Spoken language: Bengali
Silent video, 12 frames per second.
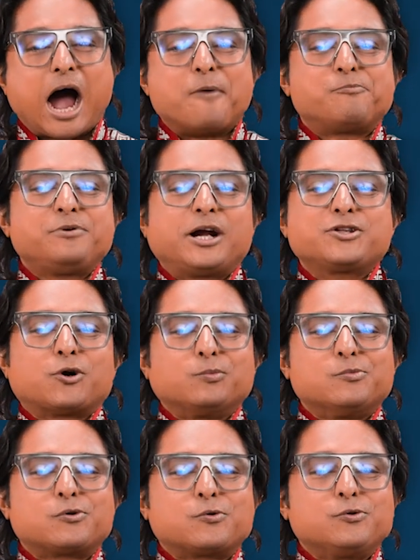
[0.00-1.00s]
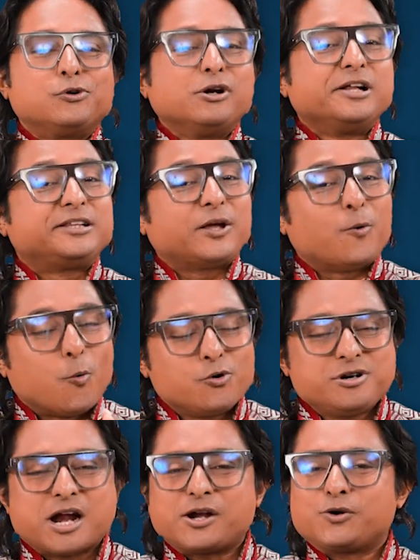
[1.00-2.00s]
আপনার জন্মকুণ্ডলিতে
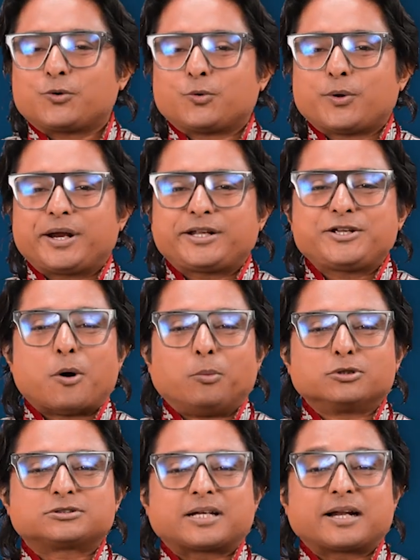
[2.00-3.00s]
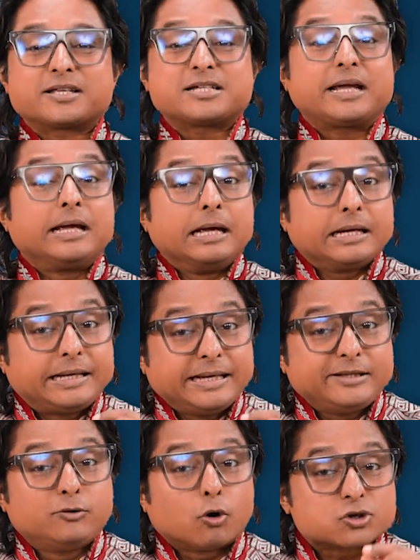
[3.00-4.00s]
অন্যান্য গ্রহের কি অবস্থান আছে
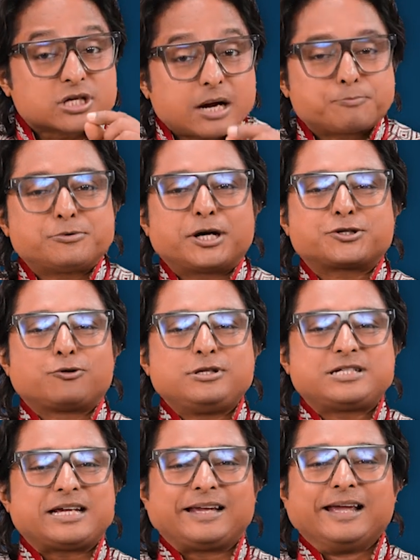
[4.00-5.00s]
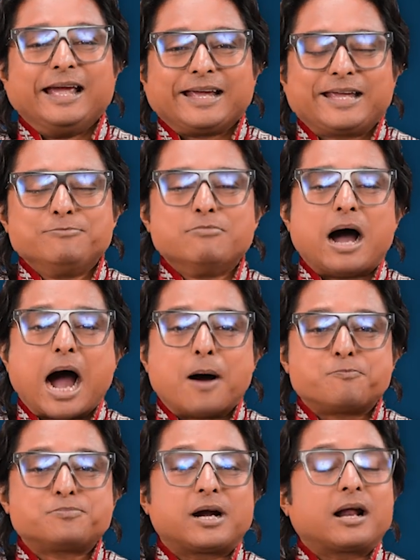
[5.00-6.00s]
কি দশা আপনার চলছে কিংবা
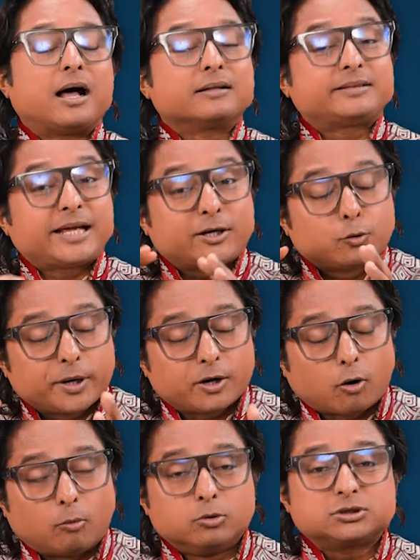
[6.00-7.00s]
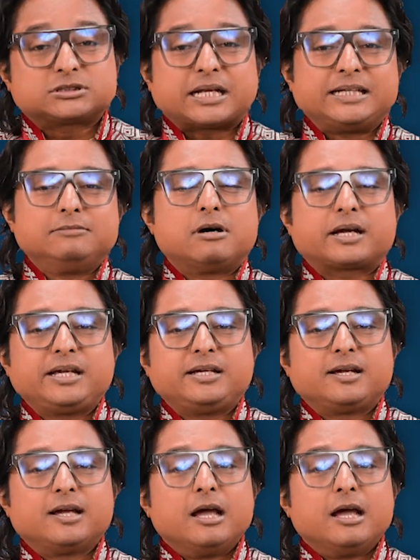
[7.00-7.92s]
আপনার হাতে গ্রহের অবস্থানই বা কি